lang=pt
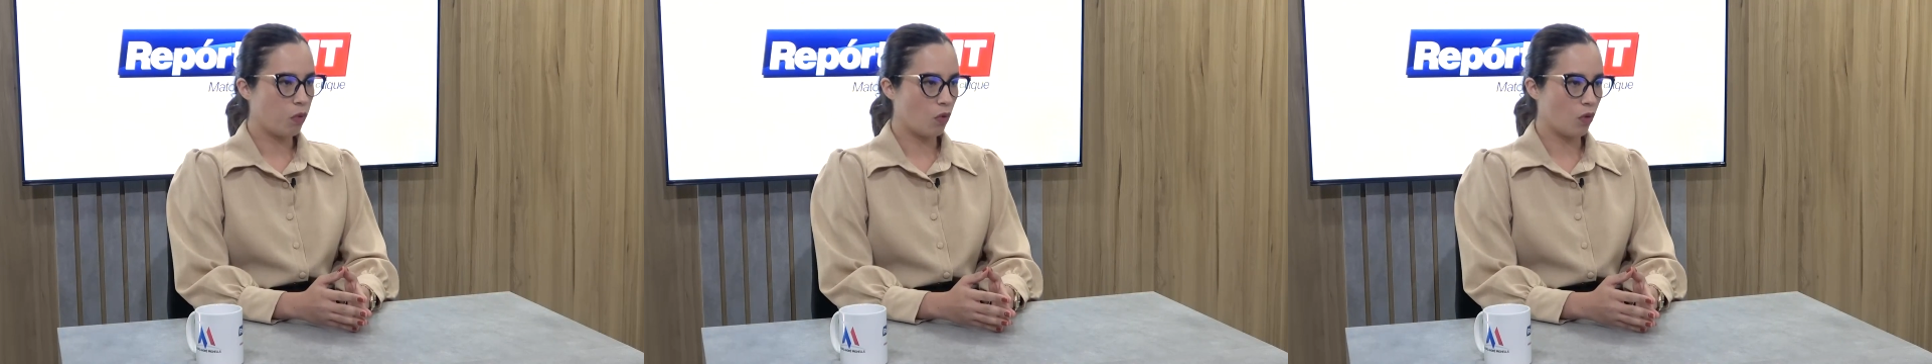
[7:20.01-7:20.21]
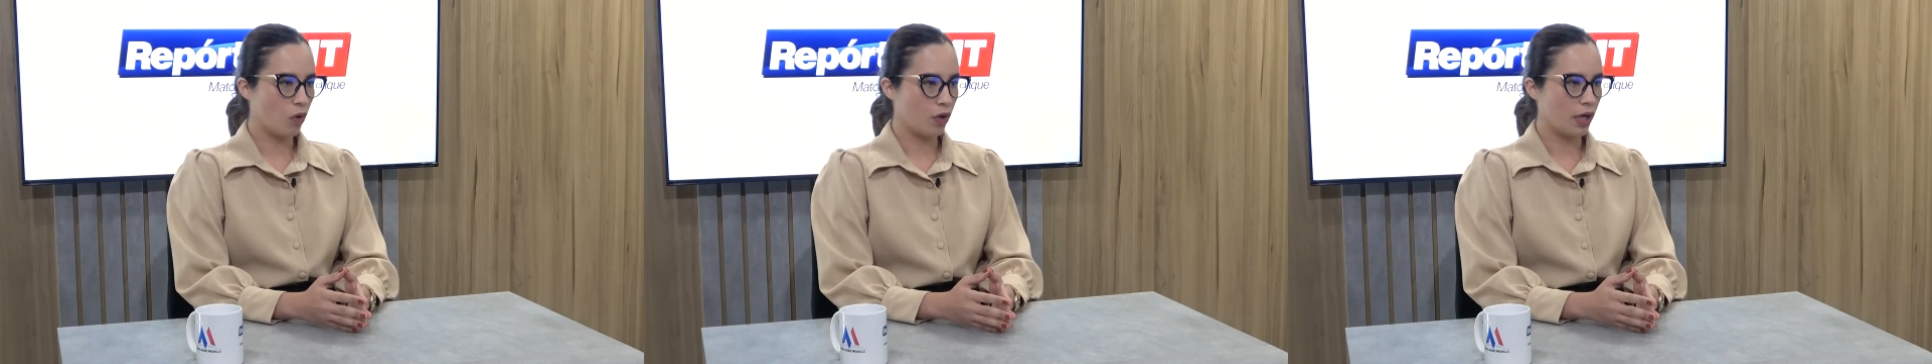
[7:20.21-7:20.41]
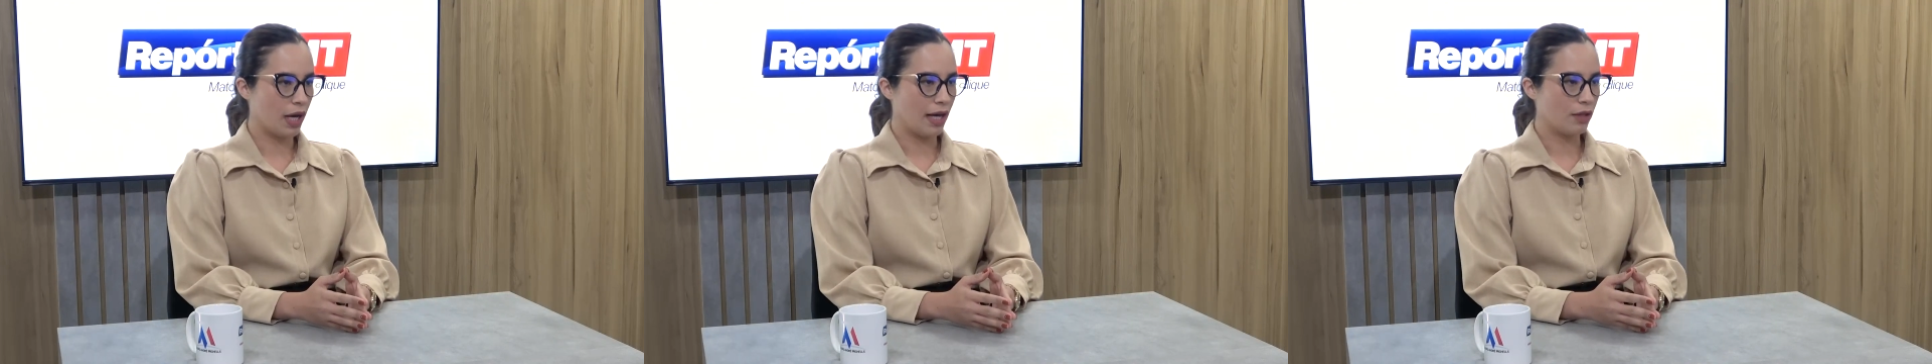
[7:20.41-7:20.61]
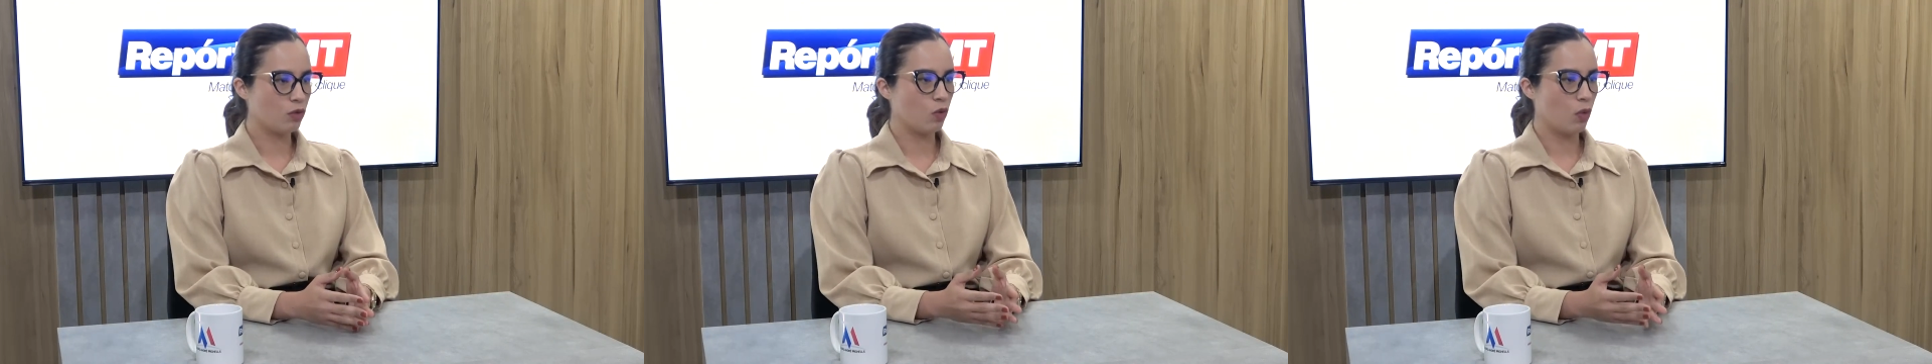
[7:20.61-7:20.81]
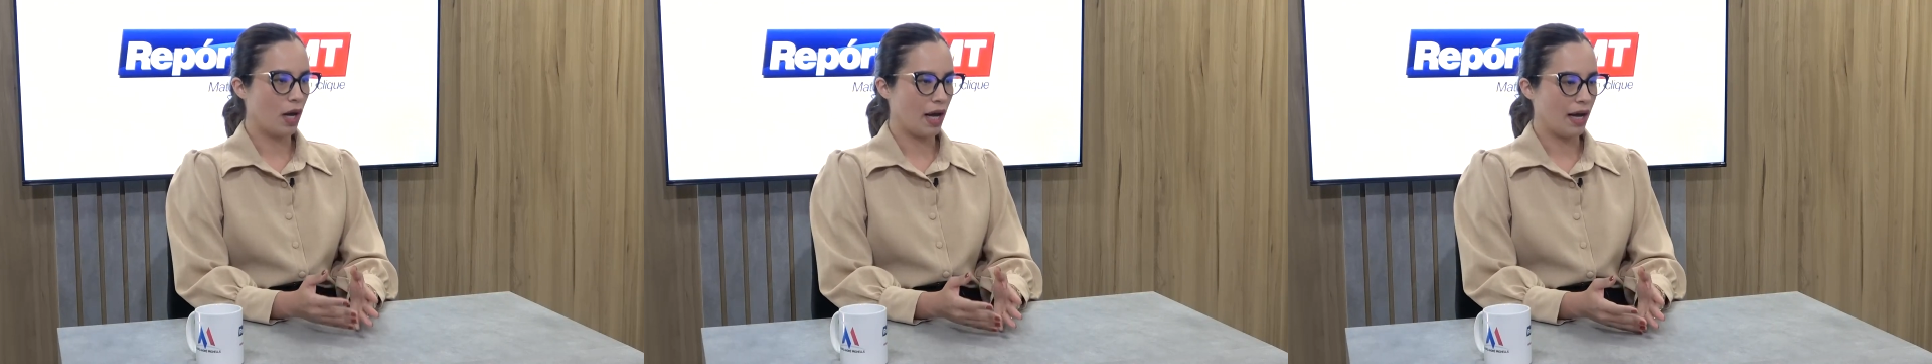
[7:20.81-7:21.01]
por
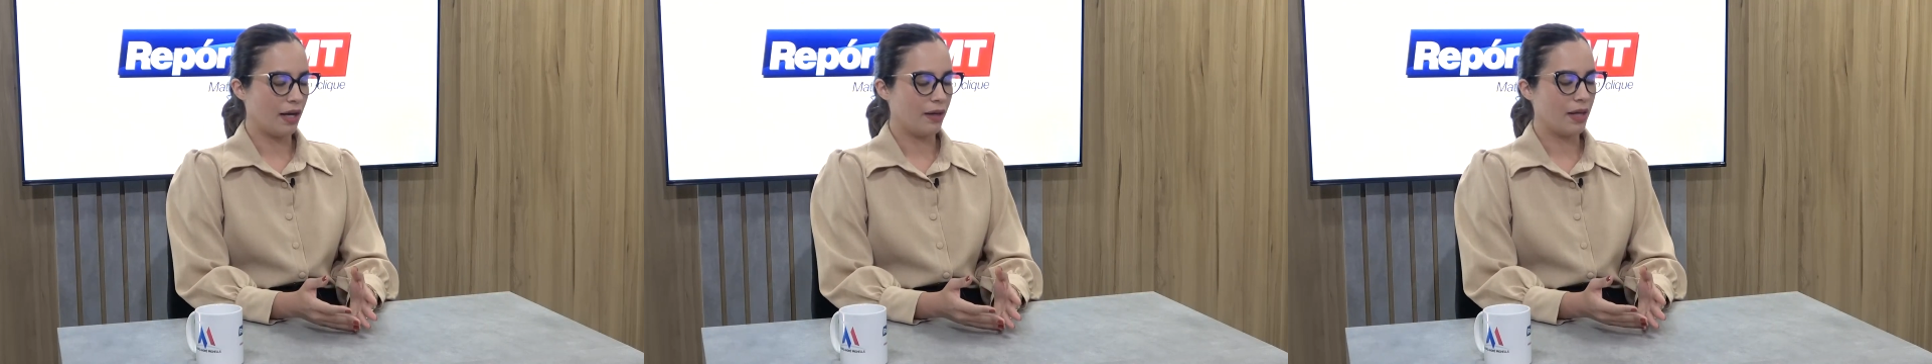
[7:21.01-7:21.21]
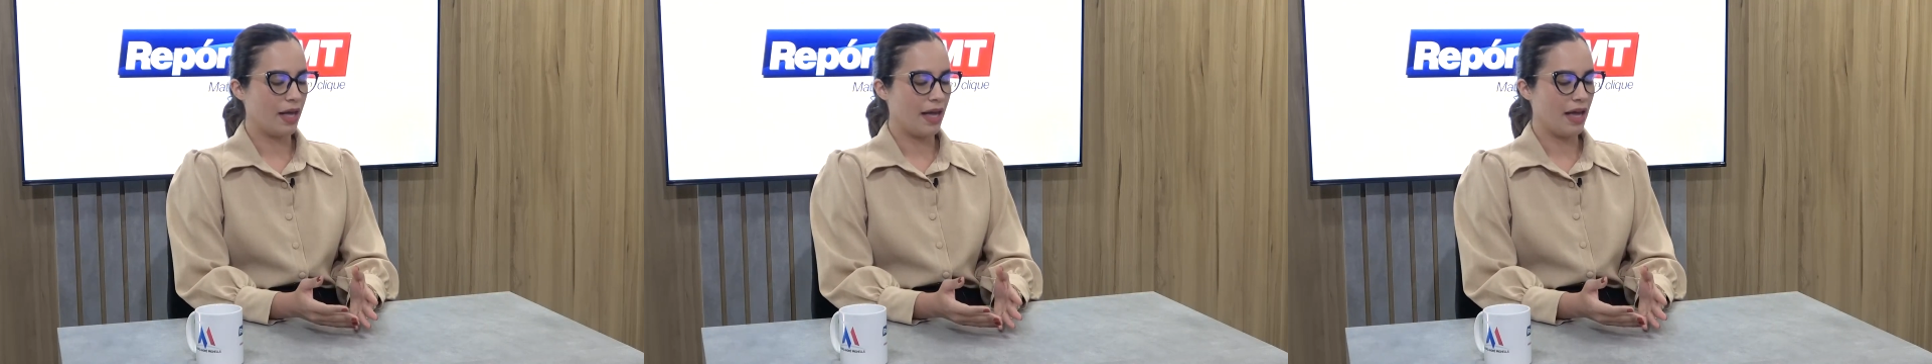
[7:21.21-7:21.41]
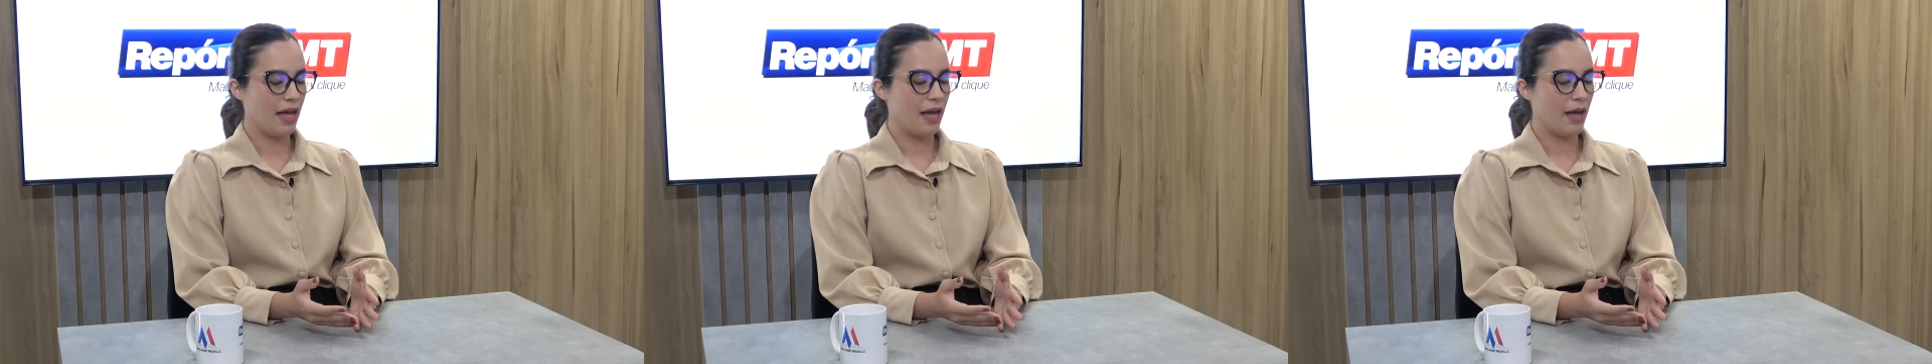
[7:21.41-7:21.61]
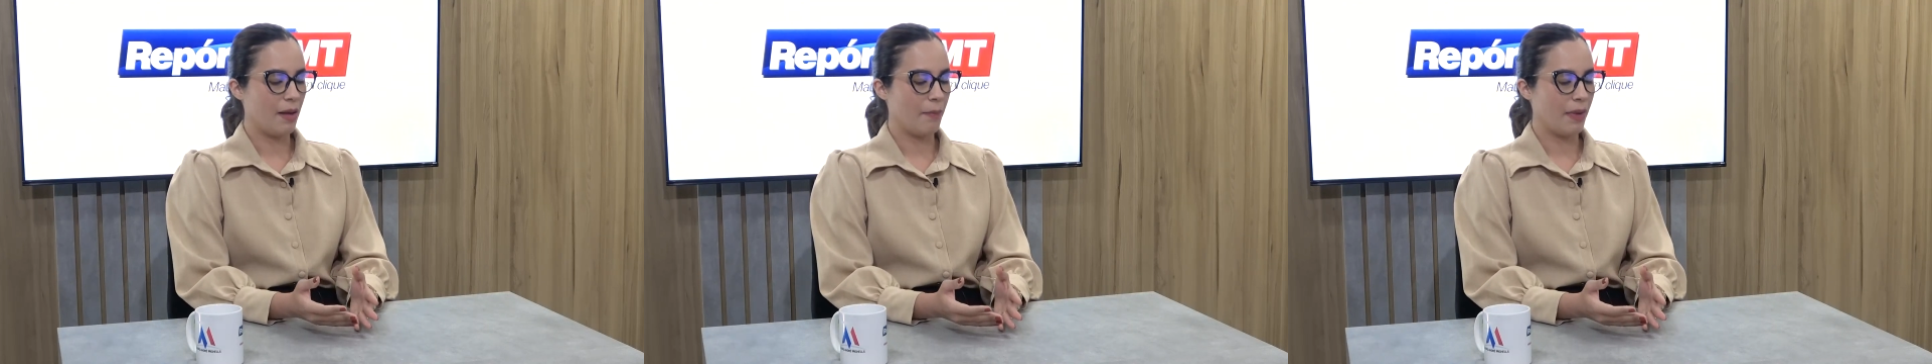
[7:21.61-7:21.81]
atuar é,